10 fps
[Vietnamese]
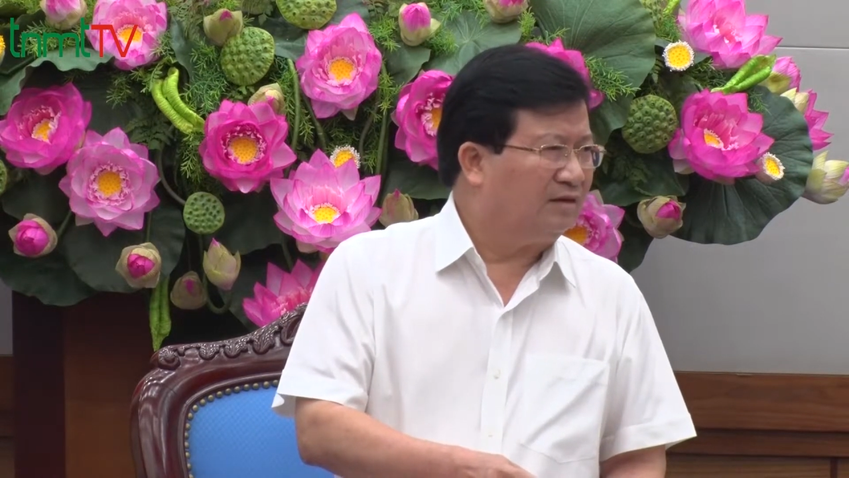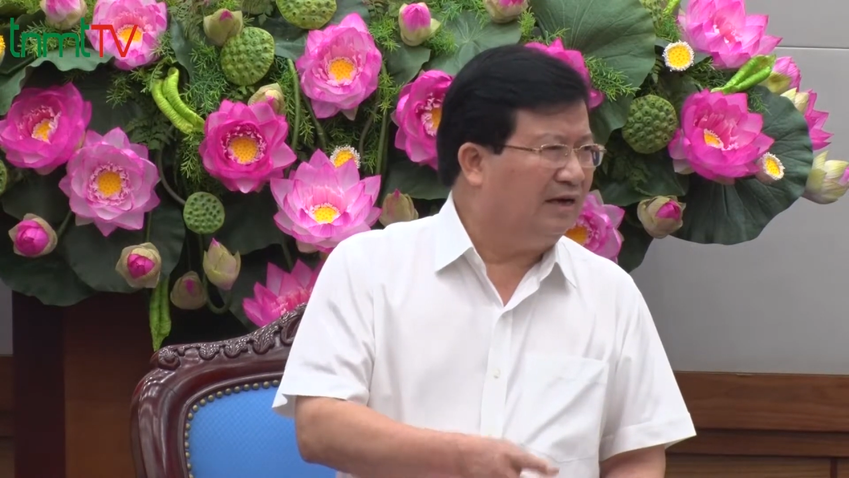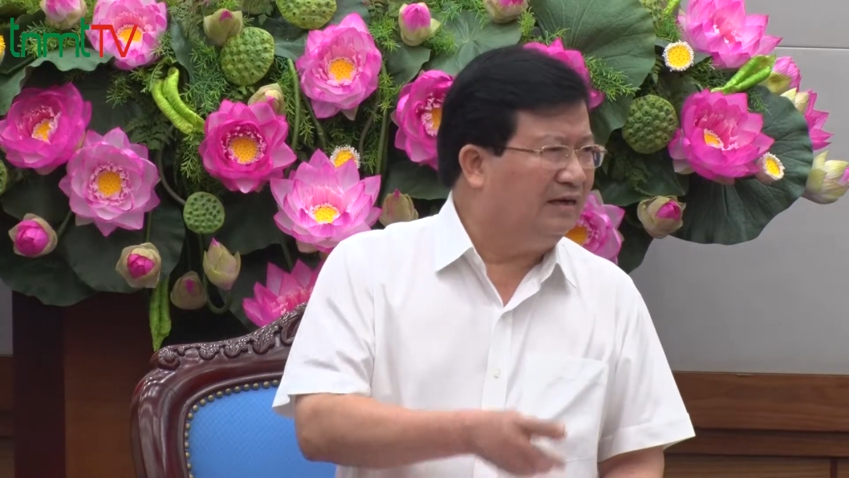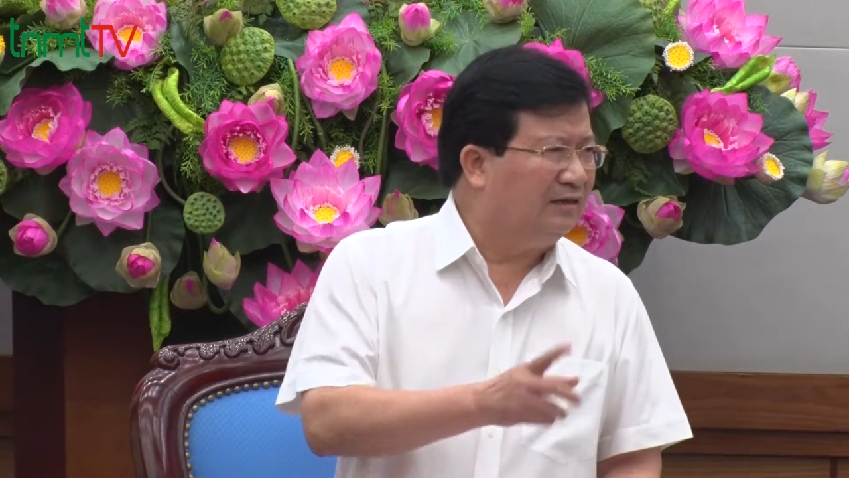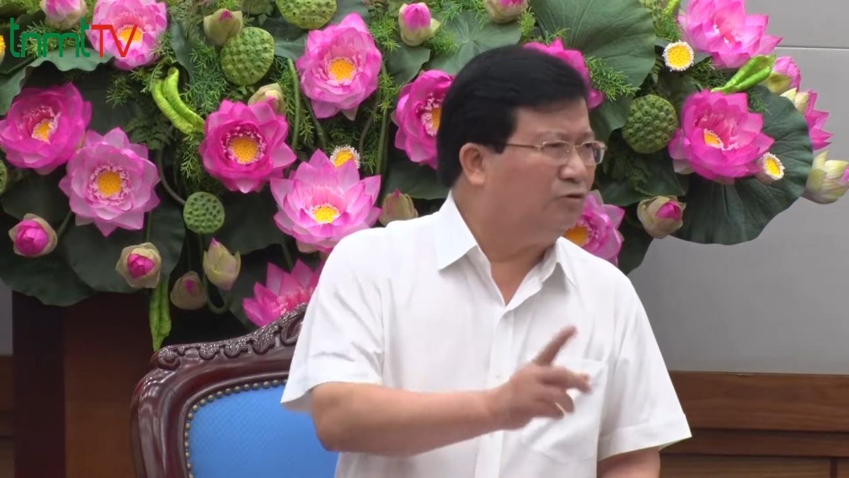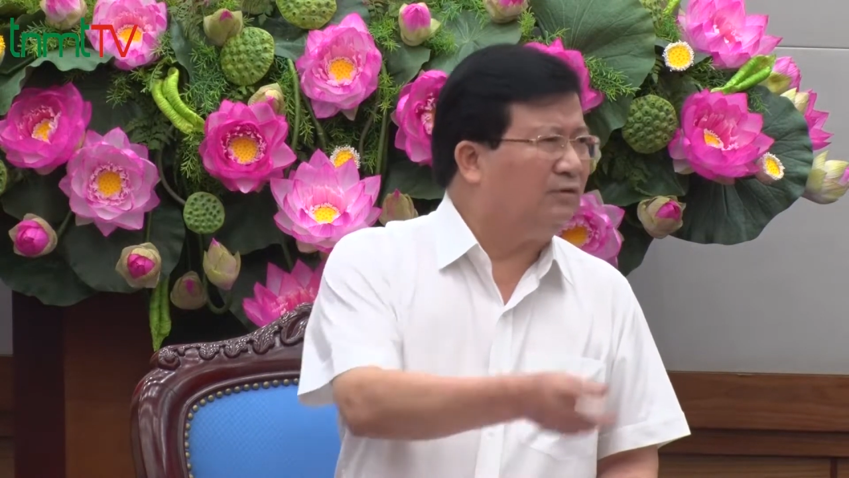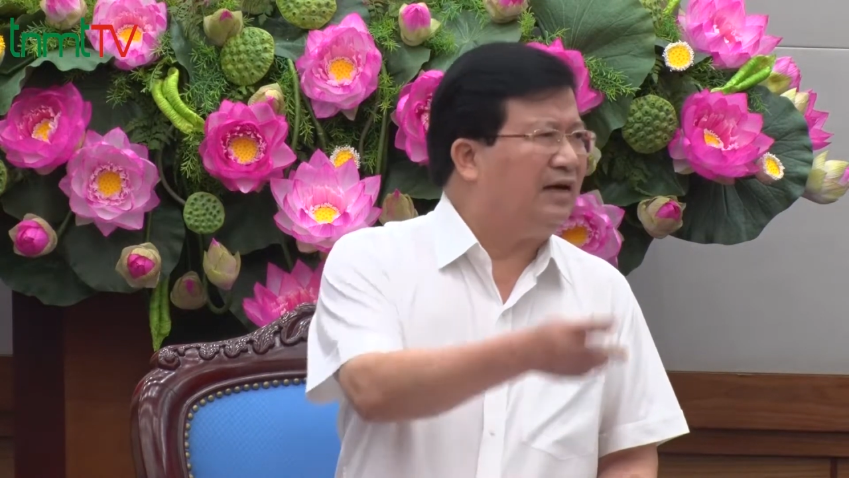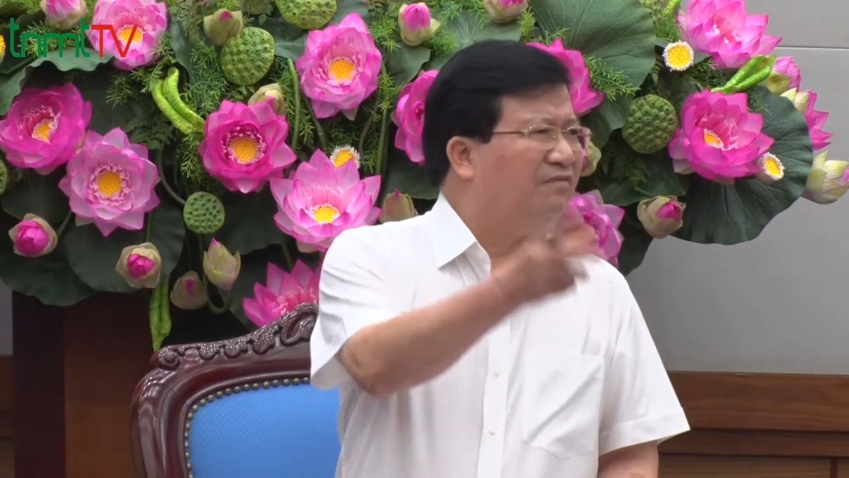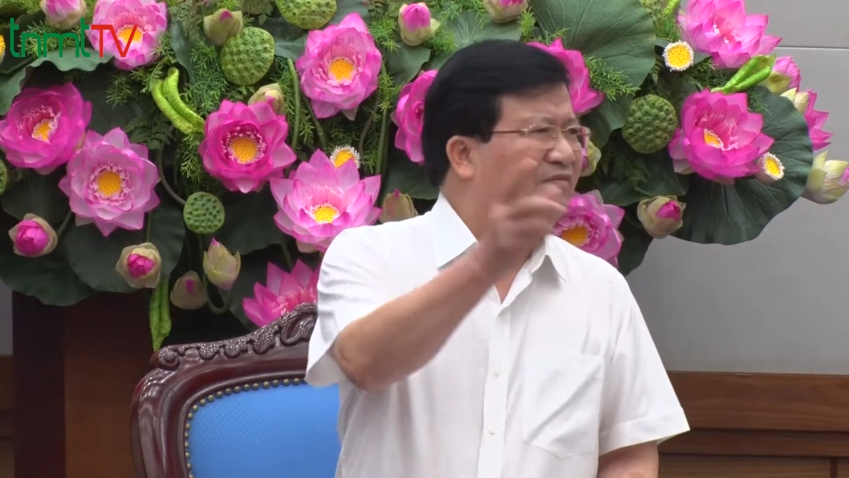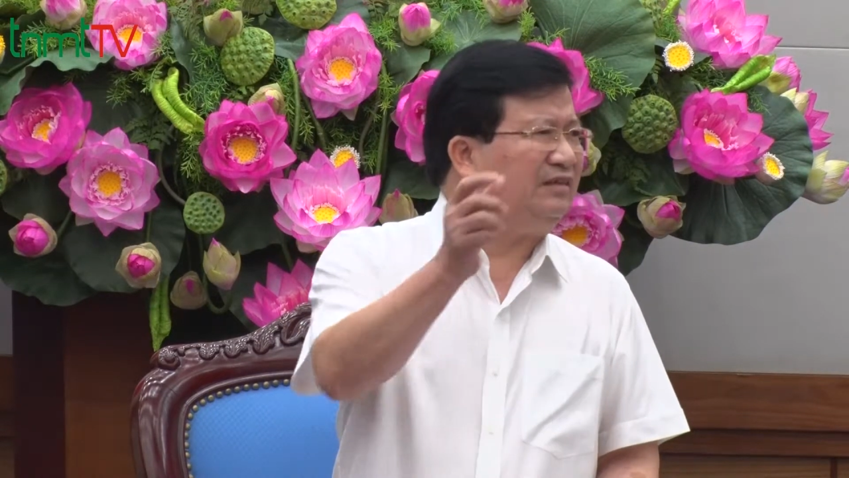cần mà chúng
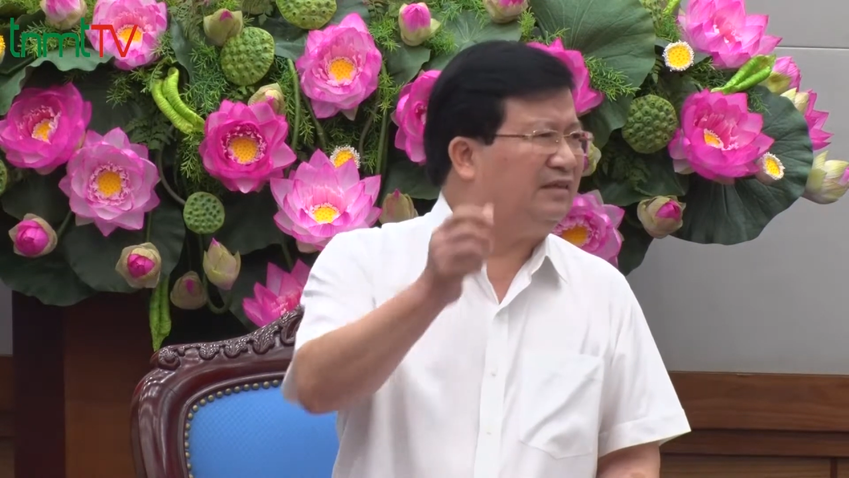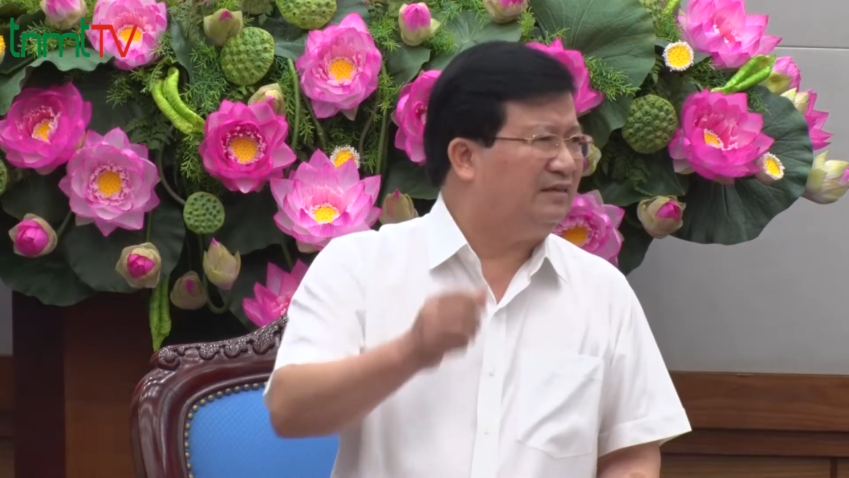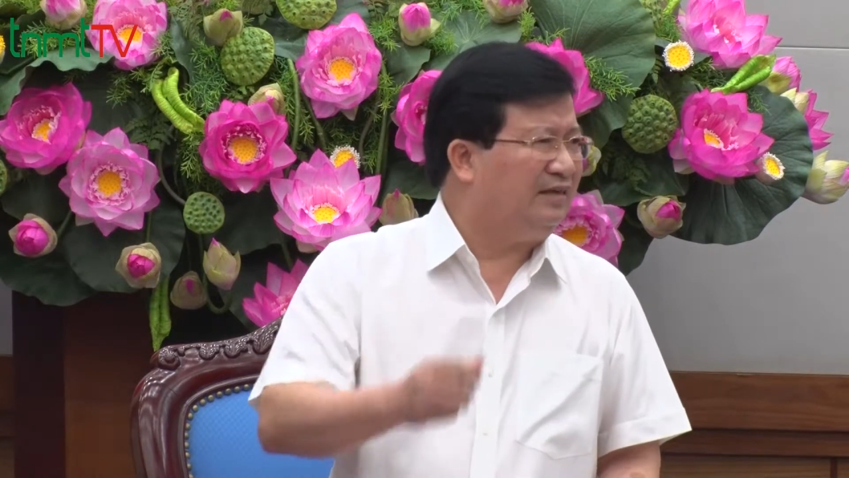ta phải phát triển